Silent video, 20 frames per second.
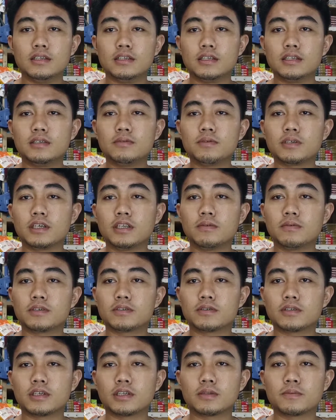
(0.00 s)
Jadi begini
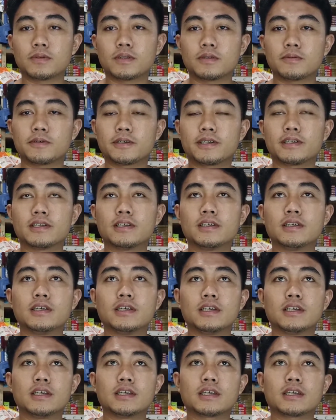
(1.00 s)
maksudnya teman-teman.
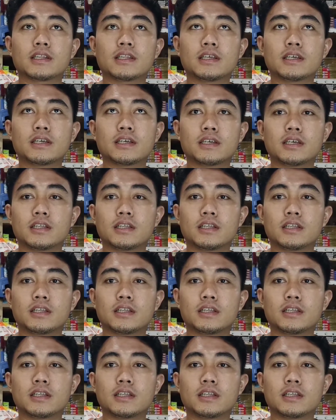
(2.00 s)
Ketika